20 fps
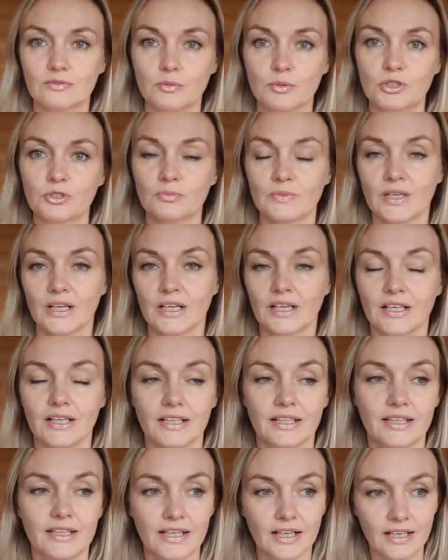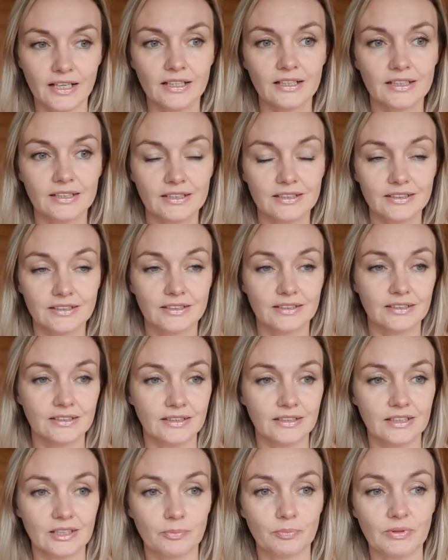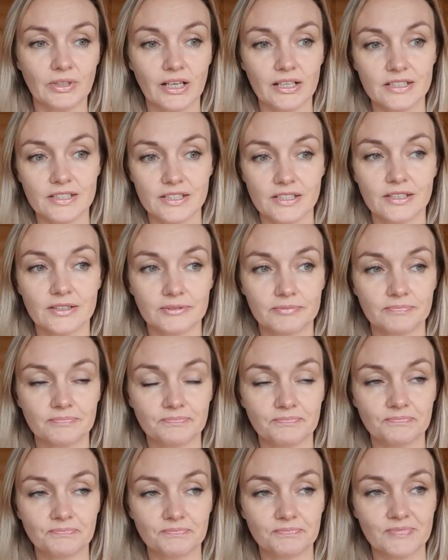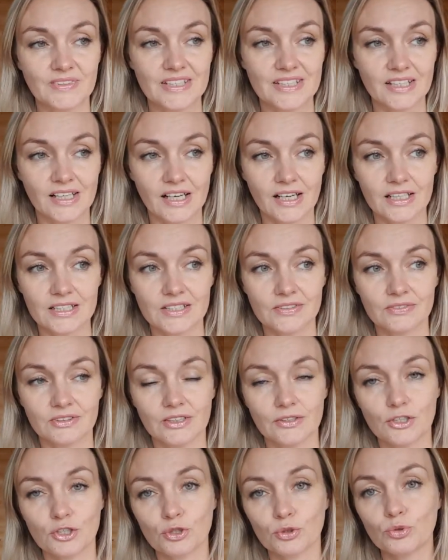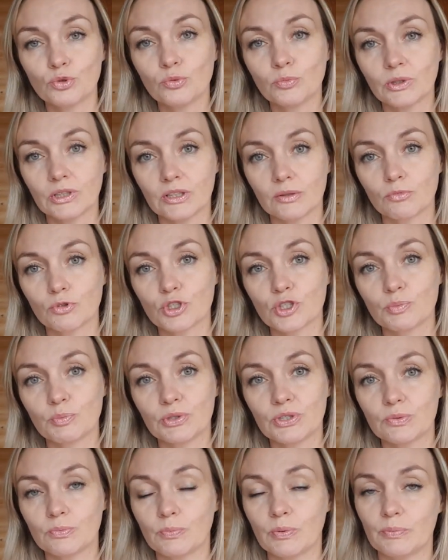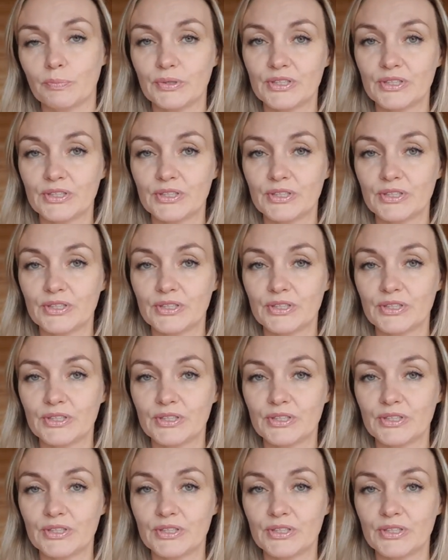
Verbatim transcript: В общем, я э, это платье заказывала, еще думала, может быть,